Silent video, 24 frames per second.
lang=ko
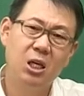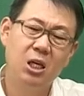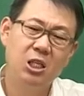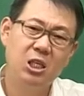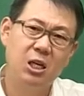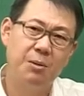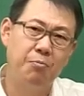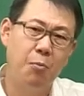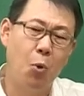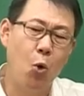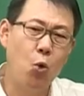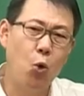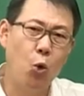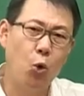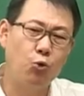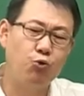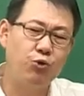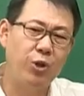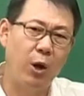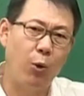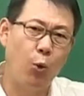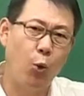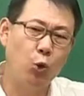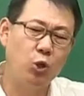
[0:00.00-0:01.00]
자
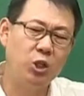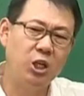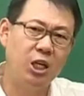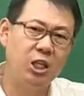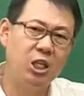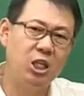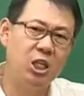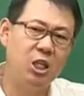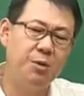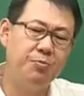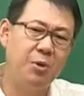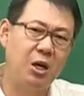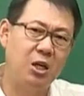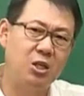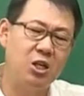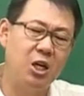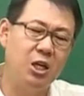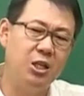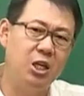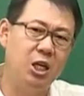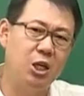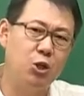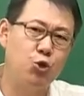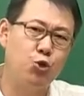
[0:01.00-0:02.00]
몽골군의 5차 침입
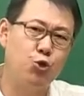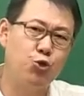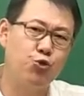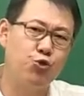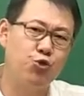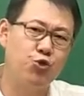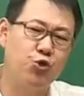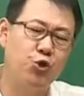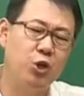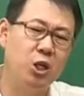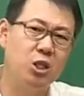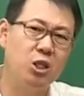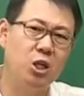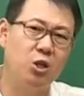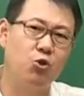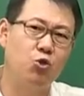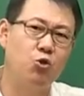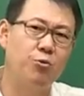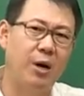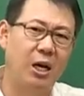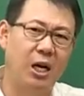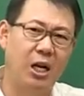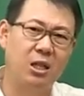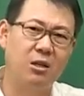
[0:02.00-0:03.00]
당시에 이제 충주성
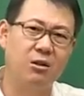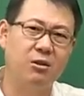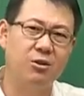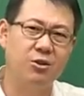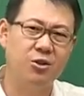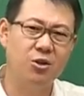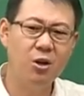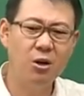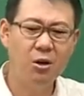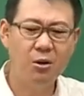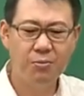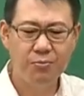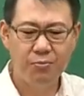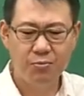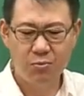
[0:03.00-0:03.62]
전투 말하는 거죠.